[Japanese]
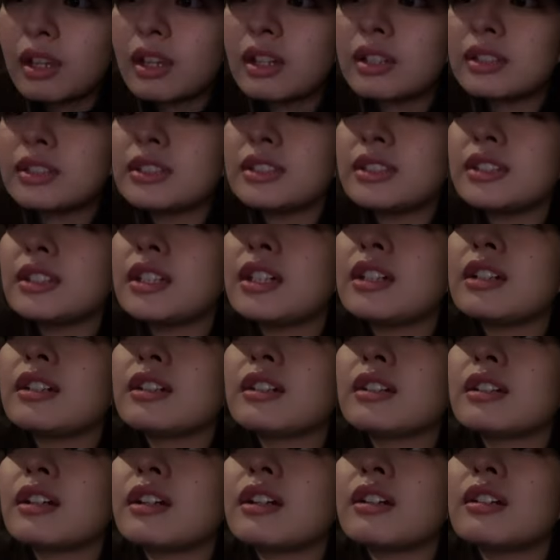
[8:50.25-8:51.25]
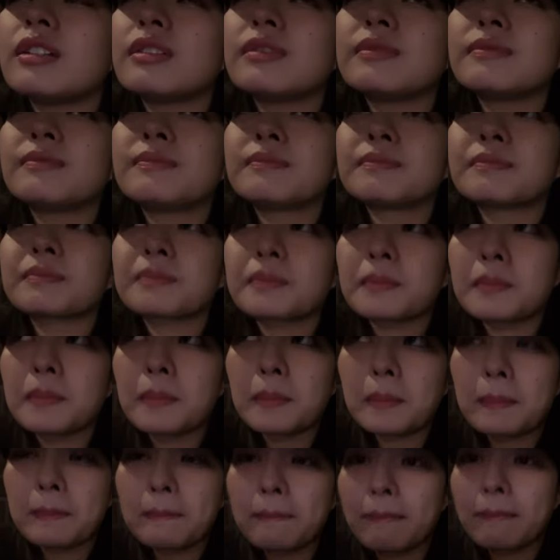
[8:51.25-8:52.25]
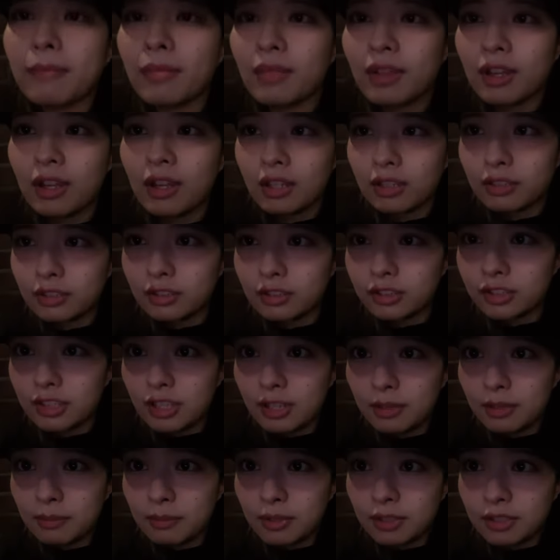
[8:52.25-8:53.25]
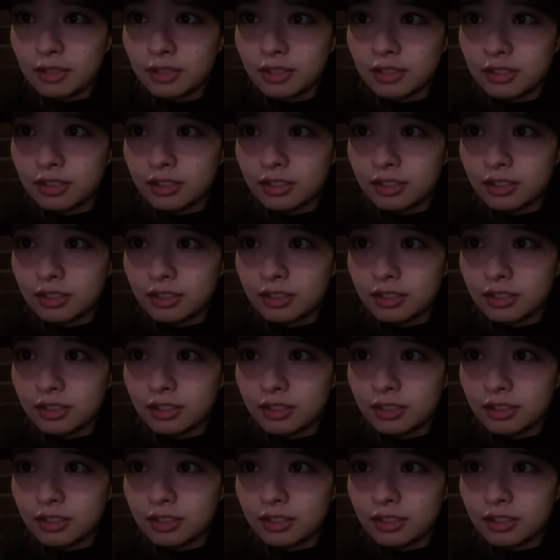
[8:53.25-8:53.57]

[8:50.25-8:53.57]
8時半かありがとうございます